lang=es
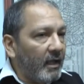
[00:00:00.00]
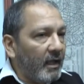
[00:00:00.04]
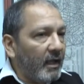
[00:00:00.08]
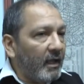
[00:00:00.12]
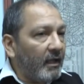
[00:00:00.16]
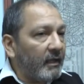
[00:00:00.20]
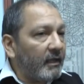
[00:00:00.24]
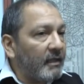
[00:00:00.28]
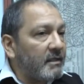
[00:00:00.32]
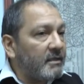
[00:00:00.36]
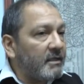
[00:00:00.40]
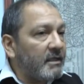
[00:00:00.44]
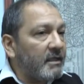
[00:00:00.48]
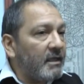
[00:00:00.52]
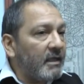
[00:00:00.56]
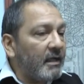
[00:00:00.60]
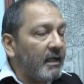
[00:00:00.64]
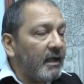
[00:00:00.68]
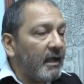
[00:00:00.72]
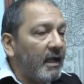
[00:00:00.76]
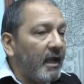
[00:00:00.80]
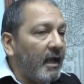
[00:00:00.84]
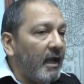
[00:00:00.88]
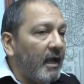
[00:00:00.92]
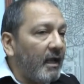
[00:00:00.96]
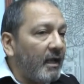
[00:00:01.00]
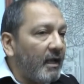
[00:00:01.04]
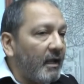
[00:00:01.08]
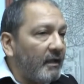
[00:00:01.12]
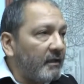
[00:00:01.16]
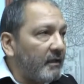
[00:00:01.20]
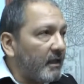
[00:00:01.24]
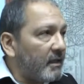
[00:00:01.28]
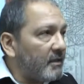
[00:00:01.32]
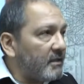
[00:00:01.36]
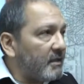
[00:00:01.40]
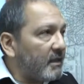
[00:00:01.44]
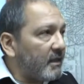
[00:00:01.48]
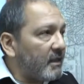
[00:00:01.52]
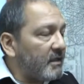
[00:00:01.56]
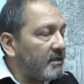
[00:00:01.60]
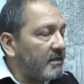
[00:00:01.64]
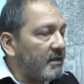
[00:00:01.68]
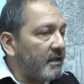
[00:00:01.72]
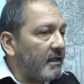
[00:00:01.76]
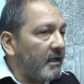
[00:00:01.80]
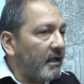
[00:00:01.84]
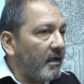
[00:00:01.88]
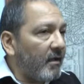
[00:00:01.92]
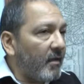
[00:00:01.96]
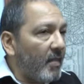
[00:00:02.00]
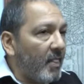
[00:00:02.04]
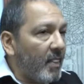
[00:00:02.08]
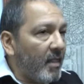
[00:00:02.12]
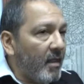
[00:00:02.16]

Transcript: el que sigue, la, instancia que sigue.